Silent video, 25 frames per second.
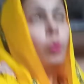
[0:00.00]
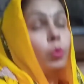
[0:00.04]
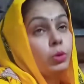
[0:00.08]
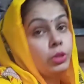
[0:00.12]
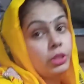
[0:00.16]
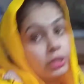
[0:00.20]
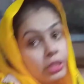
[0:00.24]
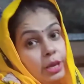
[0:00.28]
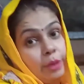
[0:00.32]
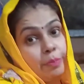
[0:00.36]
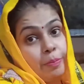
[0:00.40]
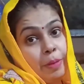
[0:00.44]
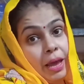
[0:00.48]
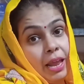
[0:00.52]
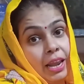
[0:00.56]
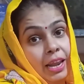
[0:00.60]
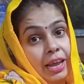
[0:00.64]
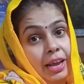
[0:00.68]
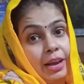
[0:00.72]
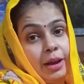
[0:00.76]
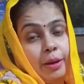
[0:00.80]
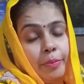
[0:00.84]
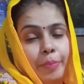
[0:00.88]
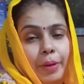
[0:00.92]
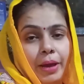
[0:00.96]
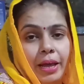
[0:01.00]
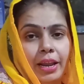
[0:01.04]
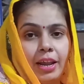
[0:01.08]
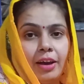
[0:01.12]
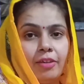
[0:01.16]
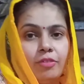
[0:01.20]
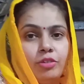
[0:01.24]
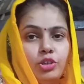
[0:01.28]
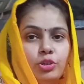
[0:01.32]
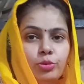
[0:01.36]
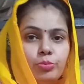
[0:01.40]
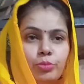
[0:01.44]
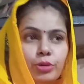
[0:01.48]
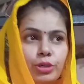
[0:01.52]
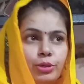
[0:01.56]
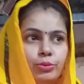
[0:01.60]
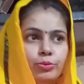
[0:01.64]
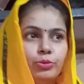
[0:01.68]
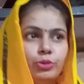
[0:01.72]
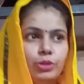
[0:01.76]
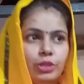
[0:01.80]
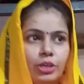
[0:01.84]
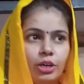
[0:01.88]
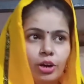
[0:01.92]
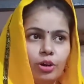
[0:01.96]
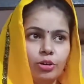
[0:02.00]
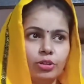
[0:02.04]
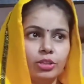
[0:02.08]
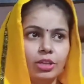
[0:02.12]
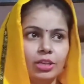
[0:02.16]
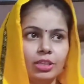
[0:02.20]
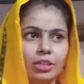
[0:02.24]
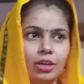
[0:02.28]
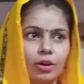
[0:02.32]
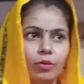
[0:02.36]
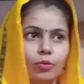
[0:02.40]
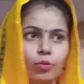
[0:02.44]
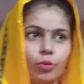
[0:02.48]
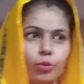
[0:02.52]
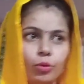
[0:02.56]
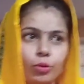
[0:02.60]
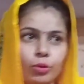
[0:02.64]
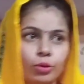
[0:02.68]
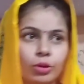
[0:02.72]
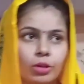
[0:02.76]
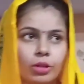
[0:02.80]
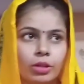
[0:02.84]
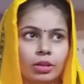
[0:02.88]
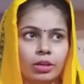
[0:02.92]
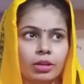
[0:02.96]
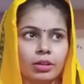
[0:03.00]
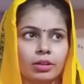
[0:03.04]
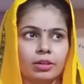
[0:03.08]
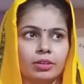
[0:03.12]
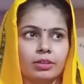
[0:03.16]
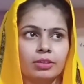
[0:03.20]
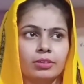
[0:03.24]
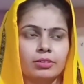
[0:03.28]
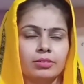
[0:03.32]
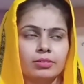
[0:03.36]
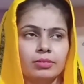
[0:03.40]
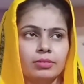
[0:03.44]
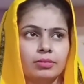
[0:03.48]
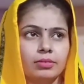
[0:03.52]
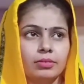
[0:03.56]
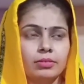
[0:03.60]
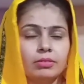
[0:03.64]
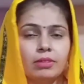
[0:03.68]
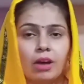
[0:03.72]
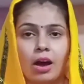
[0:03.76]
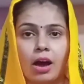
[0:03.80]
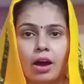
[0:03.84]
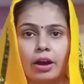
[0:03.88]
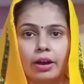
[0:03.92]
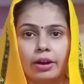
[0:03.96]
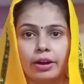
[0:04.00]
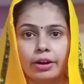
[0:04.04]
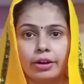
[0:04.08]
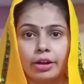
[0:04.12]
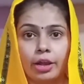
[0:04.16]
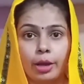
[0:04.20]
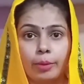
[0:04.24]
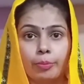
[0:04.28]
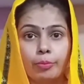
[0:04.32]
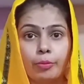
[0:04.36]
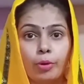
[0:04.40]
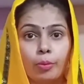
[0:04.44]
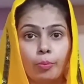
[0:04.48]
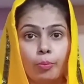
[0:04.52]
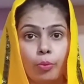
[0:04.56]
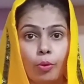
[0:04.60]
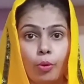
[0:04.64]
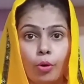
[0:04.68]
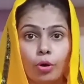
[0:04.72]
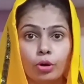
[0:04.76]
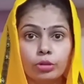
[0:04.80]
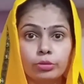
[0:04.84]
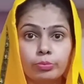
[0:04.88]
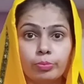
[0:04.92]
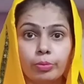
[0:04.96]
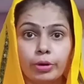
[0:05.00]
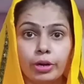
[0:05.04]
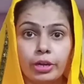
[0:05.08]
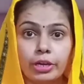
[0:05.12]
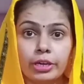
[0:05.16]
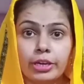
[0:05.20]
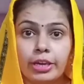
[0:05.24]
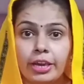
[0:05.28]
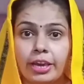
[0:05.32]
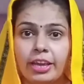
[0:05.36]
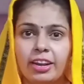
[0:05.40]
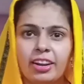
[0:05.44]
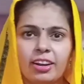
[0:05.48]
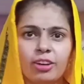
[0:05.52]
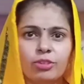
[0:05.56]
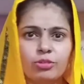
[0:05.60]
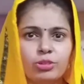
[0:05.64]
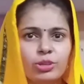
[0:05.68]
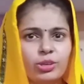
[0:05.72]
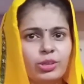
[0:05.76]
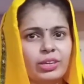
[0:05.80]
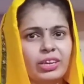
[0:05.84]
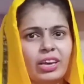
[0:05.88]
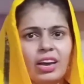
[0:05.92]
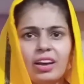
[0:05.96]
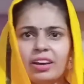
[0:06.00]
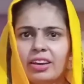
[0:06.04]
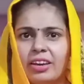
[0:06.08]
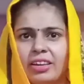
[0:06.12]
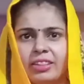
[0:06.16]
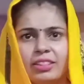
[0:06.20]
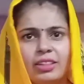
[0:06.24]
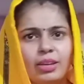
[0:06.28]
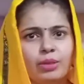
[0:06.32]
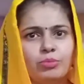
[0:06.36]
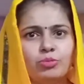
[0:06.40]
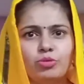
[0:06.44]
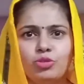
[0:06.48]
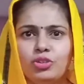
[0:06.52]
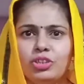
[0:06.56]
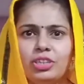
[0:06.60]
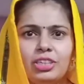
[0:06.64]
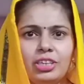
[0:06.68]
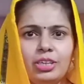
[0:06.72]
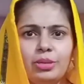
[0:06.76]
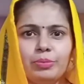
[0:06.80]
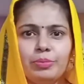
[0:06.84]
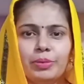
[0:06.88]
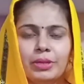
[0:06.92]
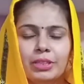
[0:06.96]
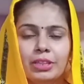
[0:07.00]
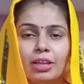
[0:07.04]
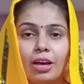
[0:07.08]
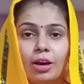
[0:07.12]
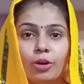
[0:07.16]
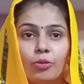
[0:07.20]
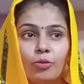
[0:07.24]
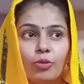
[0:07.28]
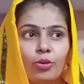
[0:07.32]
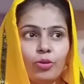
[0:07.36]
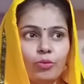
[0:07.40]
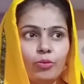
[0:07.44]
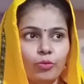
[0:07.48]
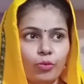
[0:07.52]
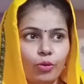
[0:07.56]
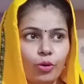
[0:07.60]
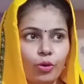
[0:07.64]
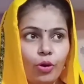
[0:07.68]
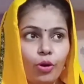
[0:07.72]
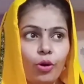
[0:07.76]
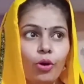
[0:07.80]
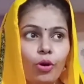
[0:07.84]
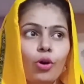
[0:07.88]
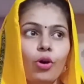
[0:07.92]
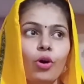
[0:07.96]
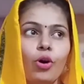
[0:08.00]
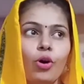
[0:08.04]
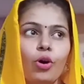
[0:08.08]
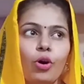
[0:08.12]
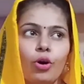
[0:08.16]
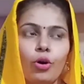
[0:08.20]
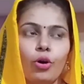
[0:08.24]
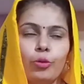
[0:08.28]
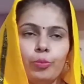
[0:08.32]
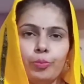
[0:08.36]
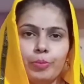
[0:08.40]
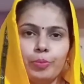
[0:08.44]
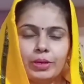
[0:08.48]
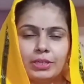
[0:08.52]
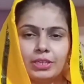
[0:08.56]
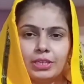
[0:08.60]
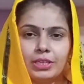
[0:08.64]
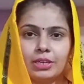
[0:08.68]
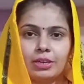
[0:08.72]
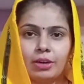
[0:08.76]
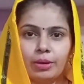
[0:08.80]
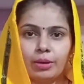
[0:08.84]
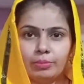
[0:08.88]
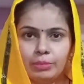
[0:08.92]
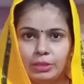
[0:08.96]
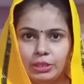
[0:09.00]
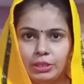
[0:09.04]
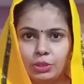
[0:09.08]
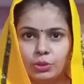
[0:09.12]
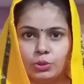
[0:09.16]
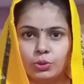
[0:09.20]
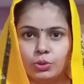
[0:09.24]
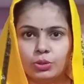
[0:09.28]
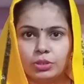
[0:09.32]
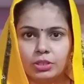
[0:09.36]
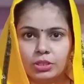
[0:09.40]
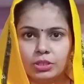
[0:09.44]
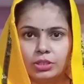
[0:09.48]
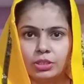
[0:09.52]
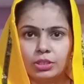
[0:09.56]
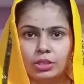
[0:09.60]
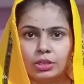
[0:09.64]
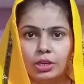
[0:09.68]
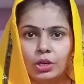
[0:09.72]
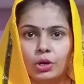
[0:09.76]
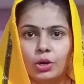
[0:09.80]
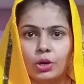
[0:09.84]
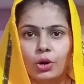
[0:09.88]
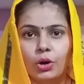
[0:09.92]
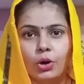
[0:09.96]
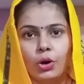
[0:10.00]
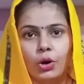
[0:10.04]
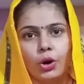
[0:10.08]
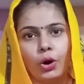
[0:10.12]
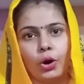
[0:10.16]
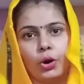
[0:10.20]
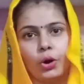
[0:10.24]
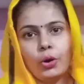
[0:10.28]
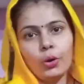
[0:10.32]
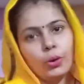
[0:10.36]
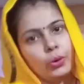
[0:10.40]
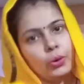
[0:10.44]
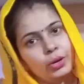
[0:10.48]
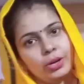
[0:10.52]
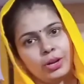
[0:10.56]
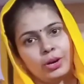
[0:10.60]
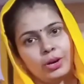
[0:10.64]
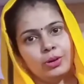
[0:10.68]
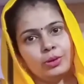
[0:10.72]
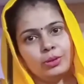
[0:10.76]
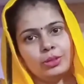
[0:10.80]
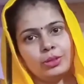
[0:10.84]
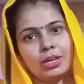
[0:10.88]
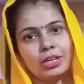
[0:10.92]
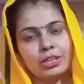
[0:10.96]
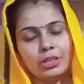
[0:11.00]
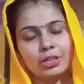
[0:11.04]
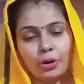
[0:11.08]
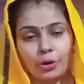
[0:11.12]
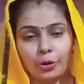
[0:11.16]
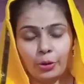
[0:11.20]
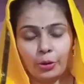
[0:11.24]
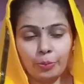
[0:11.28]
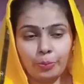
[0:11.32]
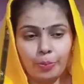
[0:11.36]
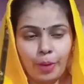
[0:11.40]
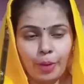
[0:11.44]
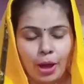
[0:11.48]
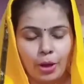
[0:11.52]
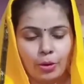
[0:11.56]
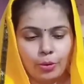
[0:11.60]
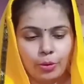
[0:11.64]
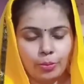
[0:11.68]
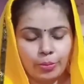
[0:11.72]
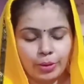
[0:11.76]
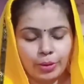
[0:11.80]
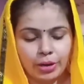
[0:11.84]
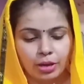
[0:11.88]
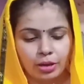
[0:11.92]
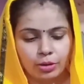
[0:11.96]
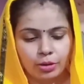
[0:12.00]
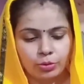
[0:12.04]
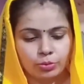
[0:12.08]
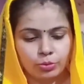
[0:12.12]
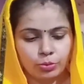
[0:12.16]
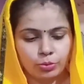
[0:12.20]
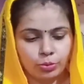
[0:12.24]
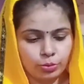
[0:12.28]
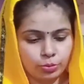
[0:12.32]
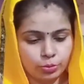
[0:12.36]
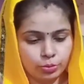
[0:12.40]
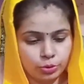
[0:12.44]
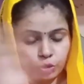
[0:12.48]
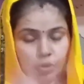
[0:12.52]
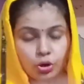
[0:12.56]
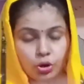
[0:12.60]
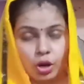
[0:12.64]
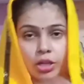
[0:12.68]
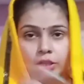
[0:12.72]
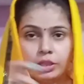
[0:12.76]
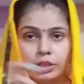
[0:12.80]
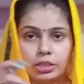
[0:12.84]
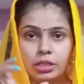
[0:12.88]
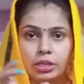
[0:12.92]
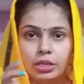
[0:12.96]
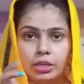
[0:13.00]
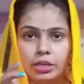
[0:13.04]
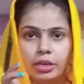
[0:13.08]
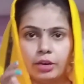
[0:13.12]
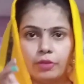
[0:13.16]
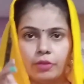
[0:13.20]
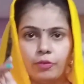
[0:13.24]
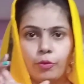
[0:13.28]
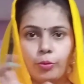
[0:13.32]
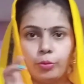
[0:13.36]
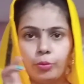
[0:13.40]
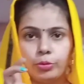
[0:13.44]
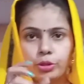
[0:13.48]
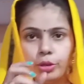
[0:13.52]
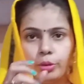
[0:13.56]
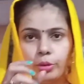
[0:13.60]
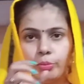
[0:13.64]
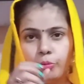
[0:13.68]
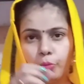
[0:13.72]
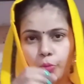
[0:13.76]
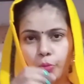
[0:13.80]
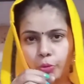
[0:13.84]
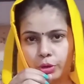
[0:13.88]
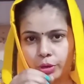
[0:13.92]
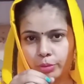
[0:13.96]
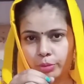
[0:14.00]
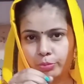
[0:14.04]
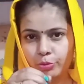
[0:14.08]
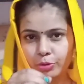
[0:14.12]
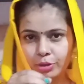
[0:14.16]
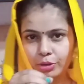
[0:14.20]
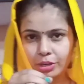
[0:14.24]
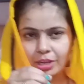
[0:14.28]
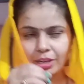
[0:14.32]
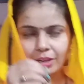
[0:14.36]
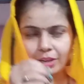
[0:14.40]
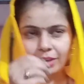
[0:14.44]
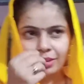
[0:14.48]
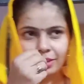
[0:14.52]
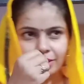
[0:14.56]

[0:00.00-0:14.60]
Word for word: उससे पहले का पहनावा जो बड़ी बूढ़ी का होता था वो घाघरा टाइप का बहुत बड़े घेर का उसे क्या कहते हैं मुझे नहीं पता वो और ऊपर से कमीज होती थी और ओना होता था और पैरों में ना वो चांदी के वो इतने मोटे मोटे